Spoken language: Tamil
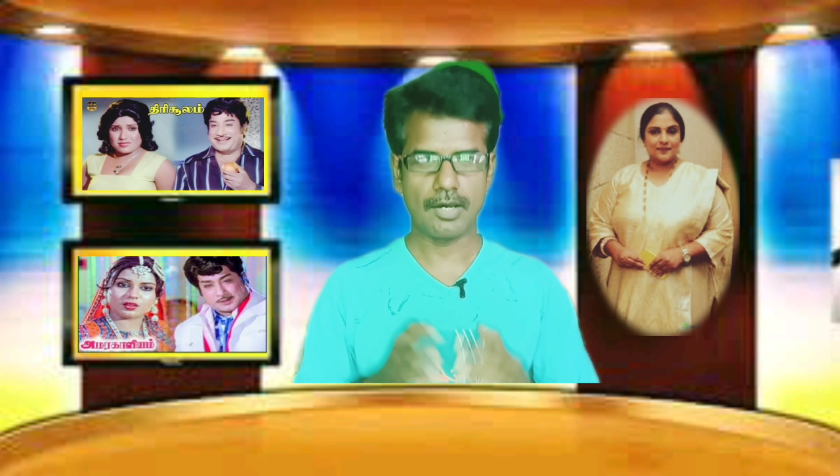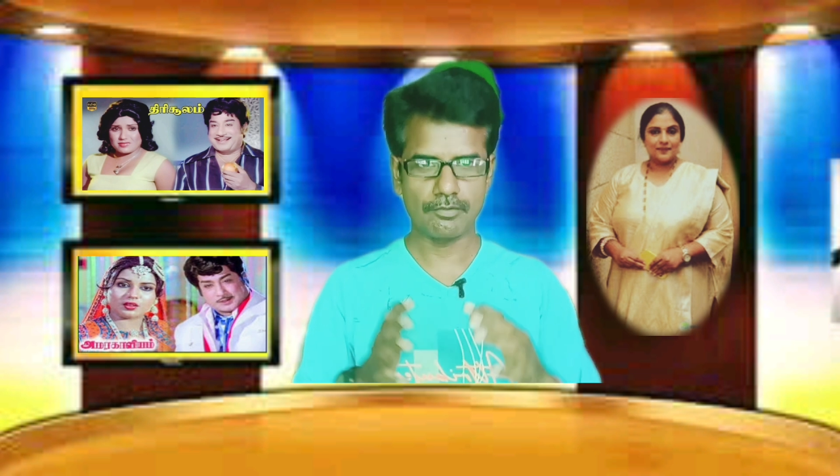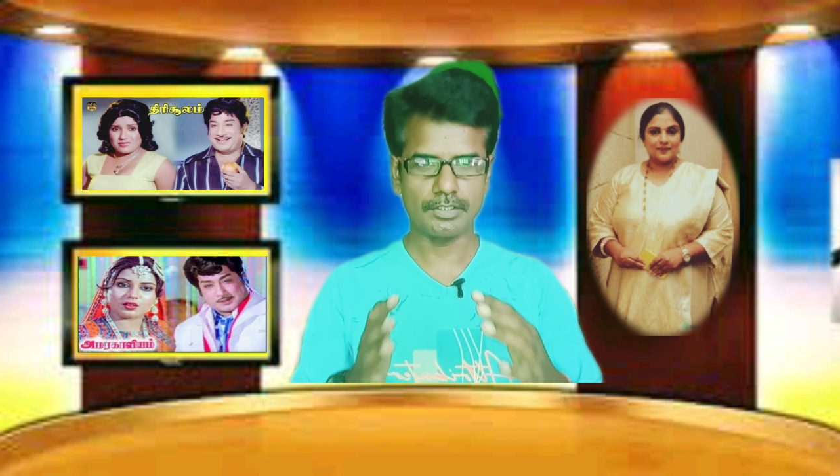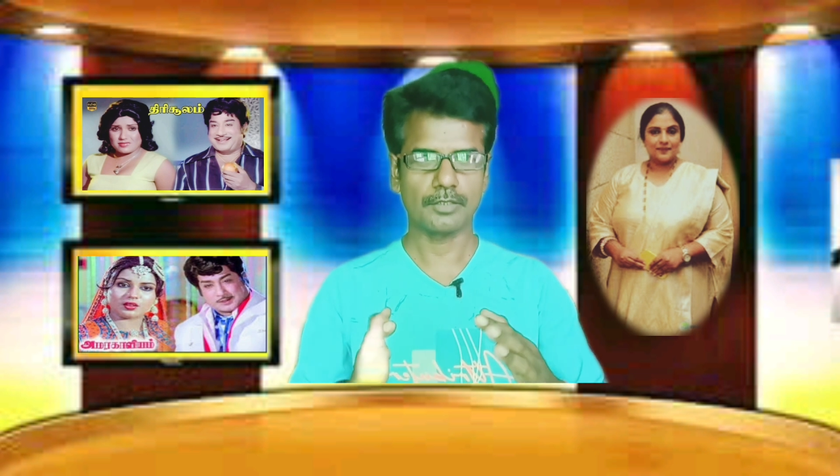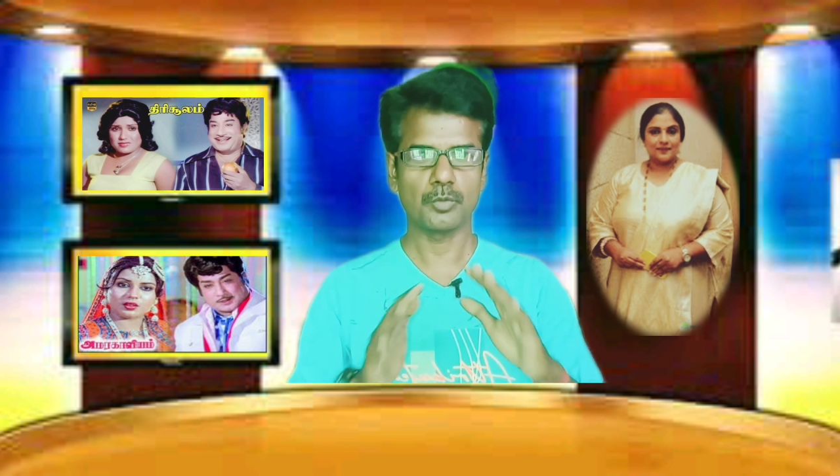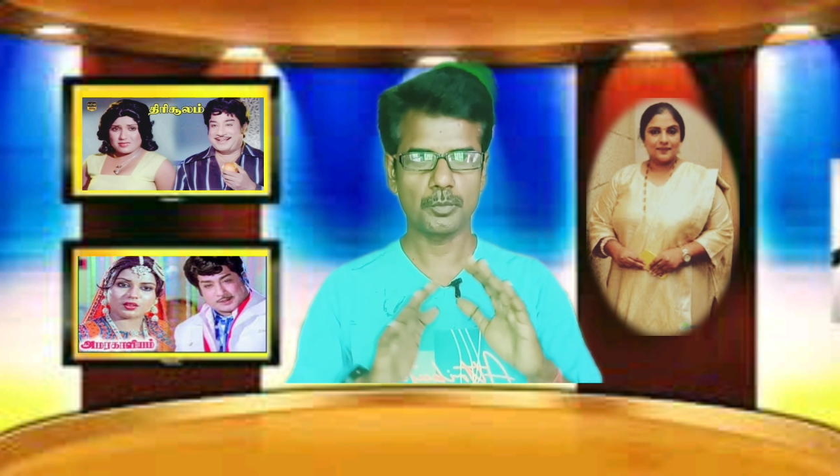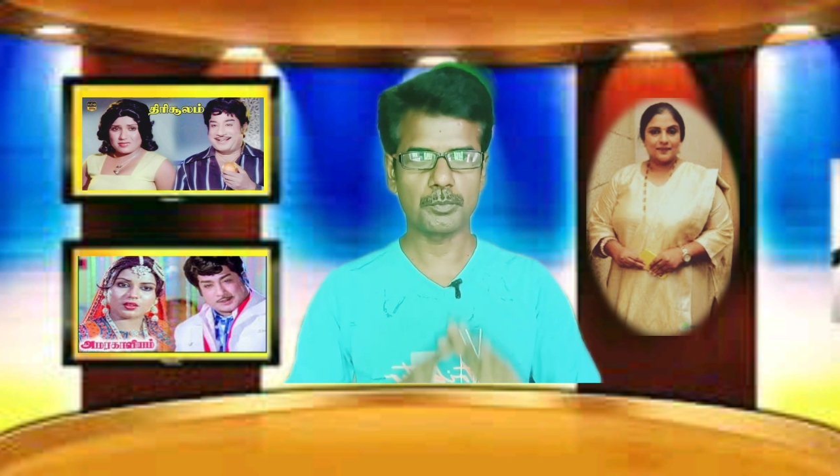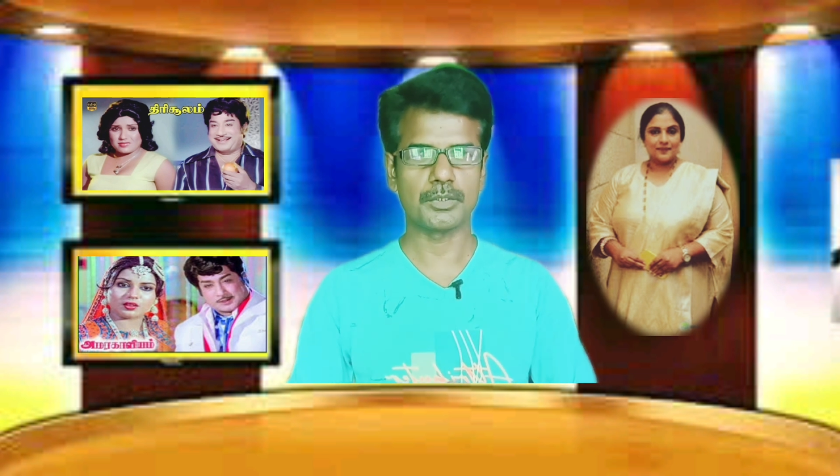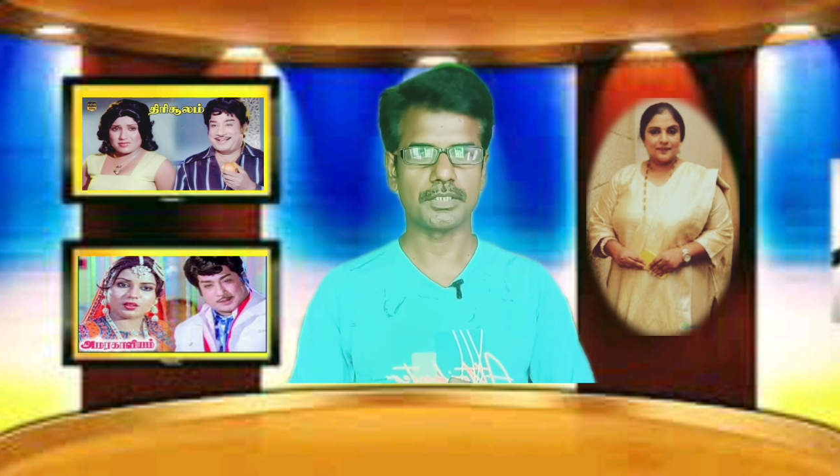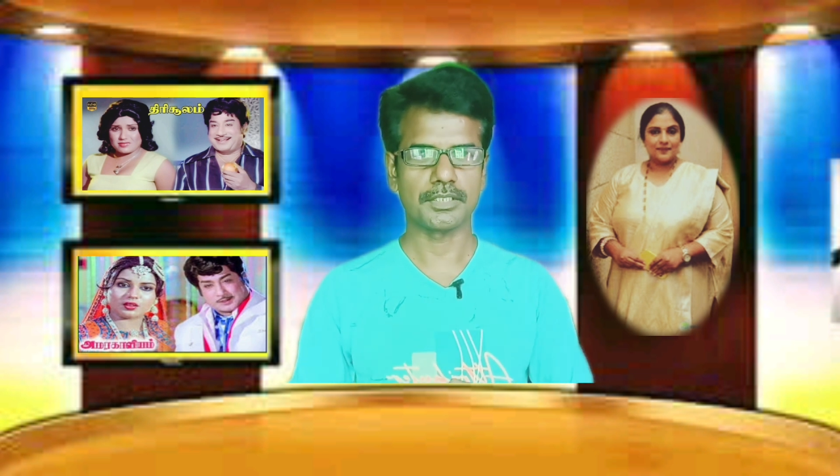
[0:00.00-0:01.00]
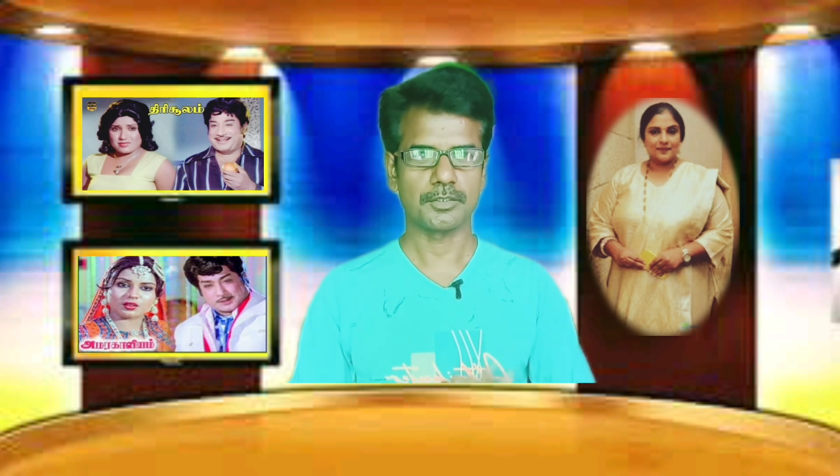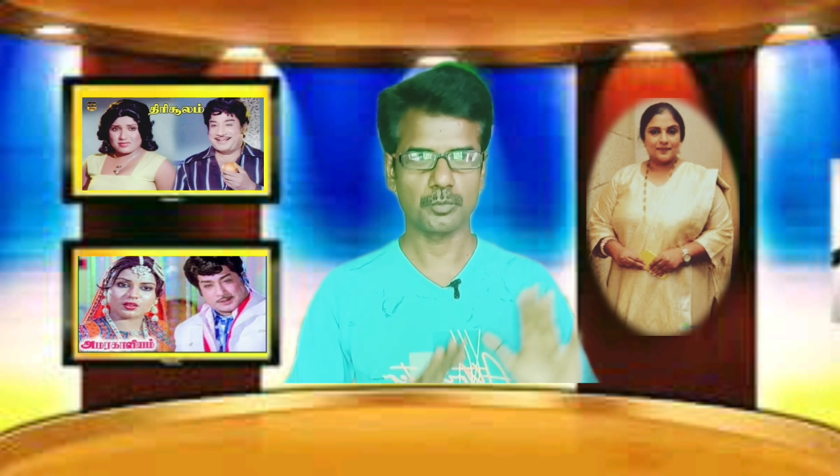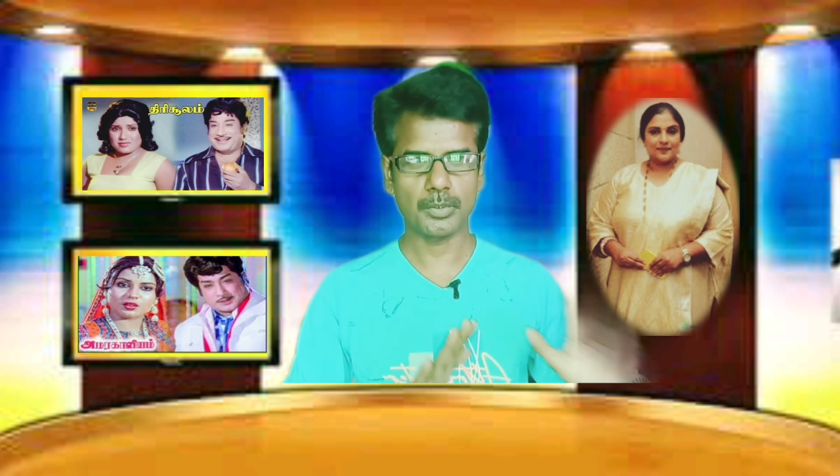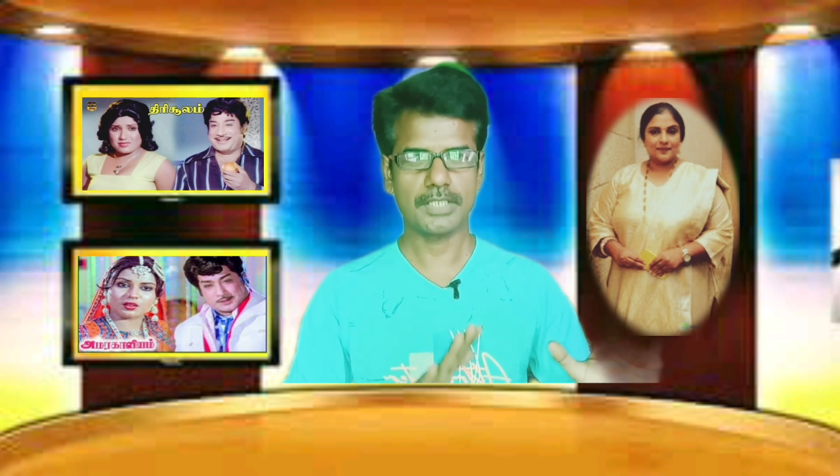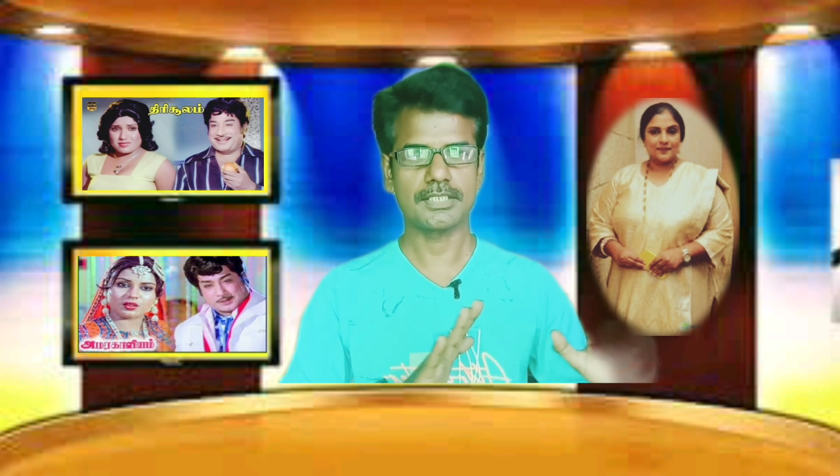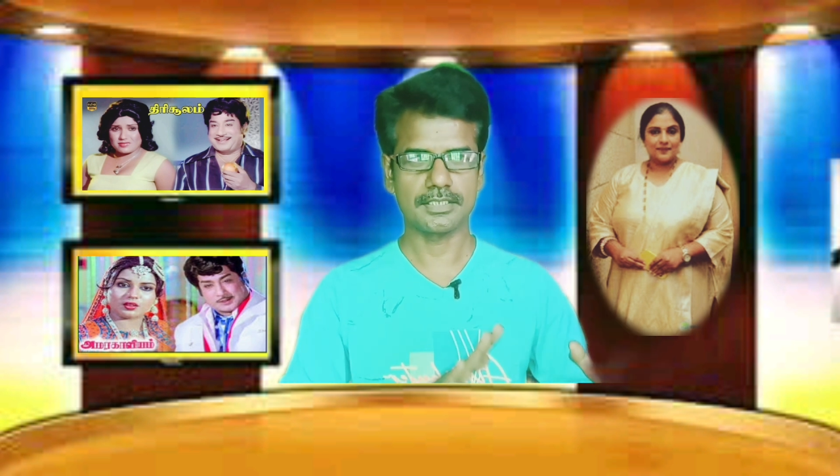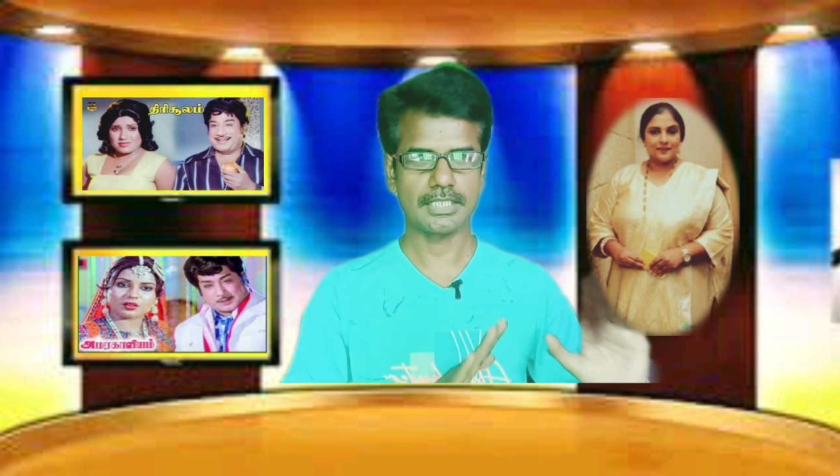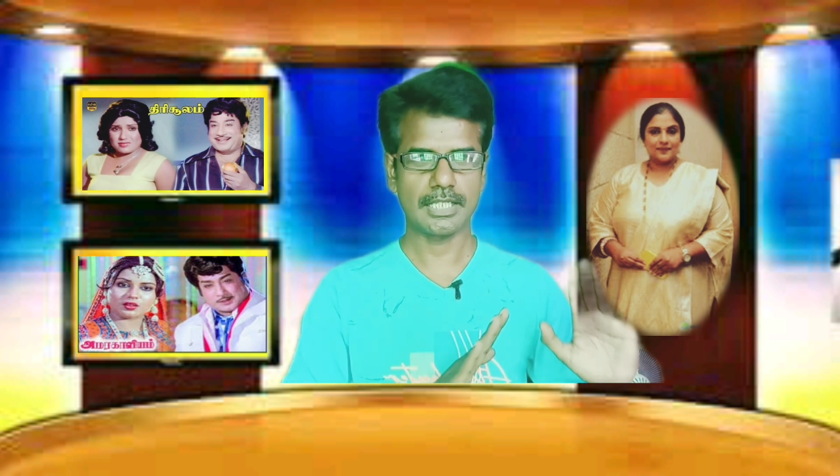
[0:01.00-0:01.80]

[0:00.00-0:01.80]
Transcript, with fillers: அவங்கள கூப்பிட்டு நுப்பாட்டிட்டு